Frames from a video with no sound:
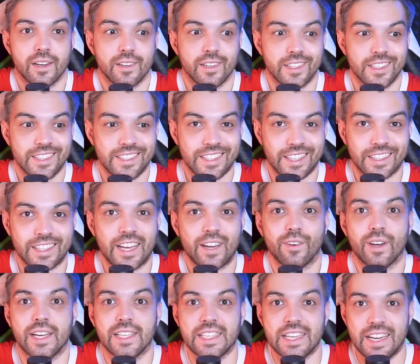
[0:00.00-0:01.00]

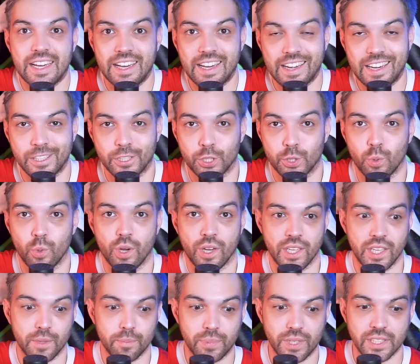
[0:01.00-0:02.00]
стартовать хорошо
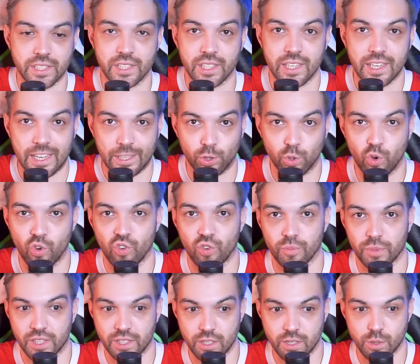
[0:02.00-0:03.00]
и быть
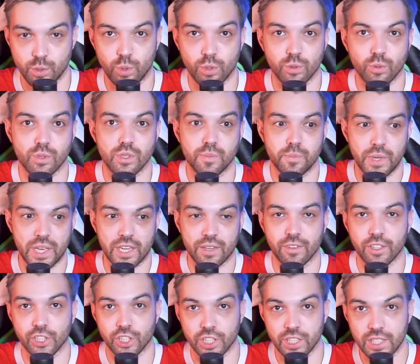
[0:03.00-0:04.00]
готовыми к сезону с
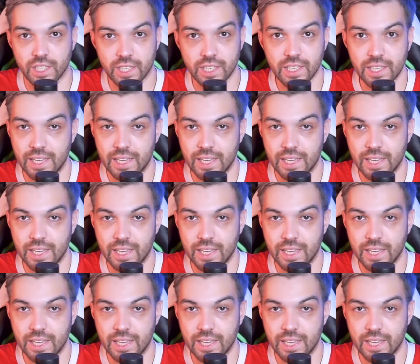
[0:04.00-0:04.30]
первой же игры,